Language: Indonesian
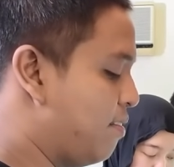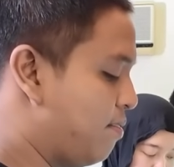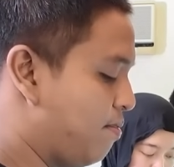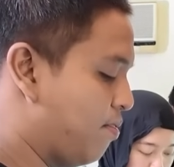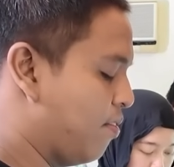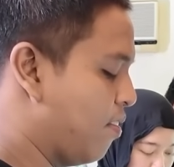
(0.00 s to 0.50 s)
kak?
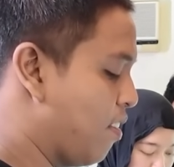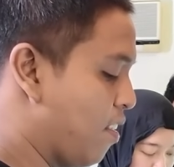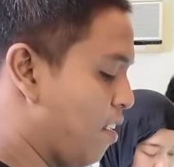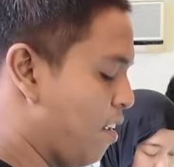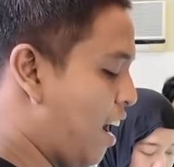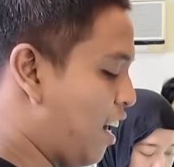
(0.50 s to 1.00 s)
Kagak.
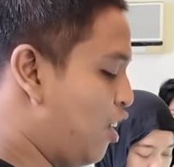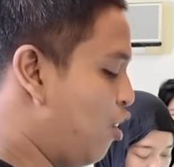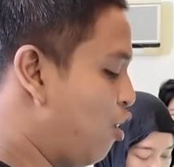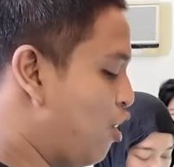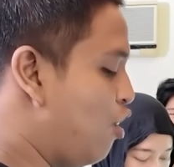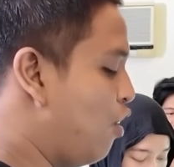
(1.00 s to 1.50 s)

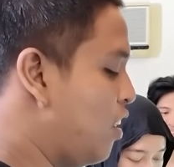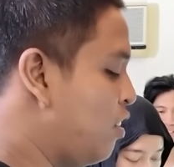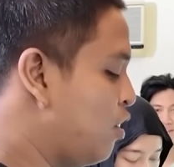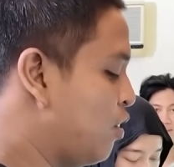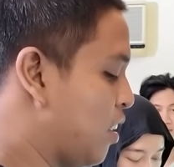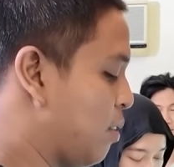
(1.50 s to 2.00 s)
Aglio olio kan
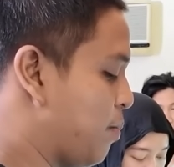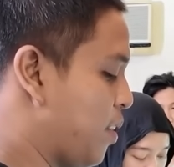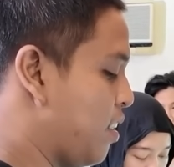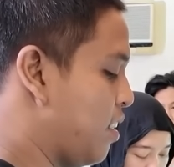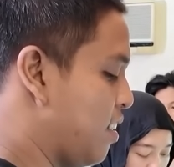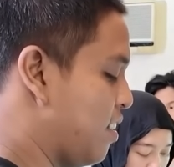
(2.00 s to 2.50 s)
suka
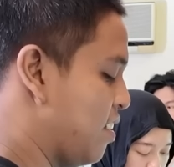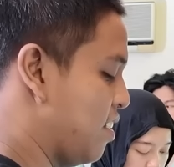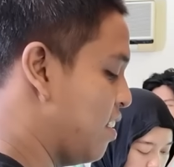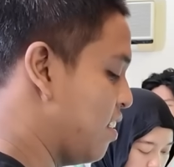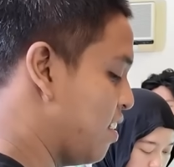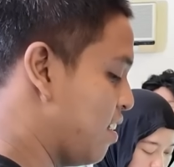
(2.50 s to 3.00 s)
tapi. Iya itu
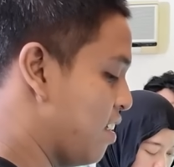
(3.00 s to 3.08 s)
mah